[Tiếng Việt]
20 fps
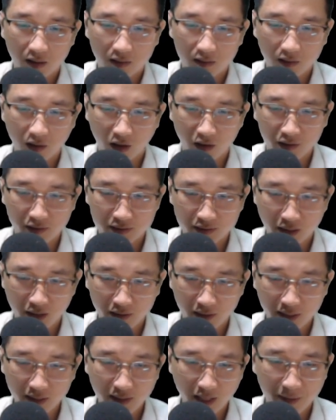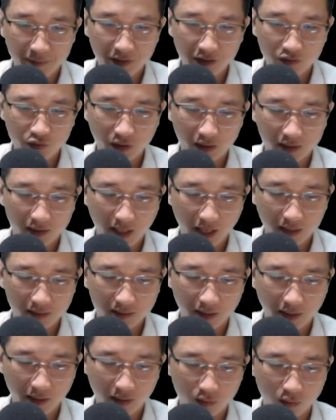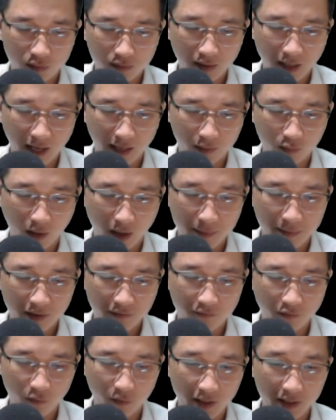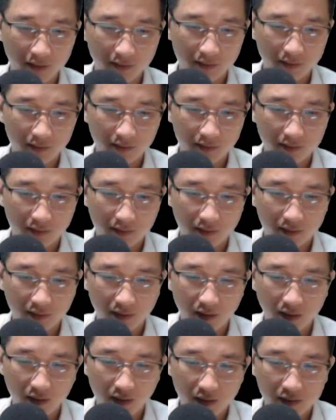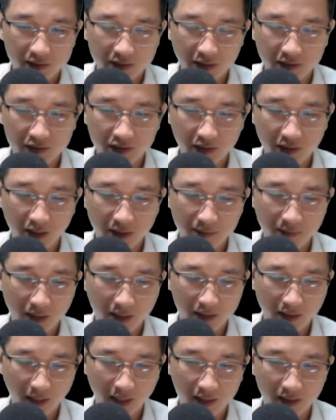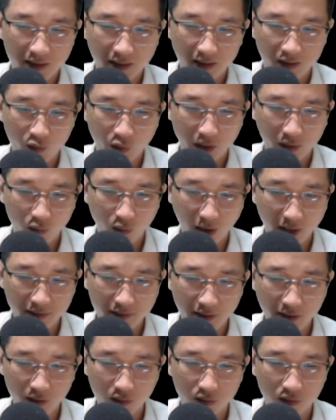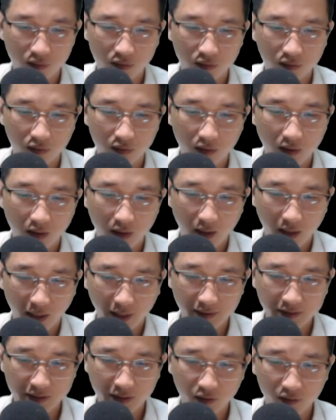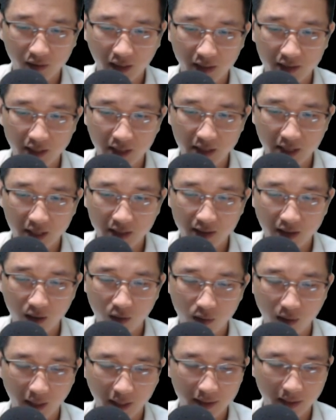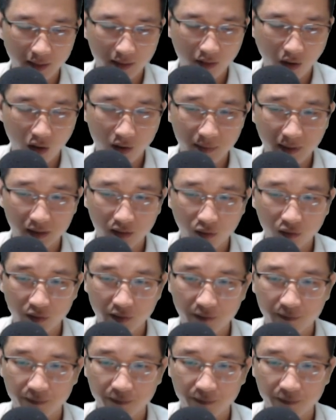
Còn giờ nghĩ thêm những chuyện khác thì cũng là quá mức vô ích. Trấn giới thiên bi này liền lụy quá nhiều. Hắn chỉ có thể đi đến đâu hay đến đó mà thôi.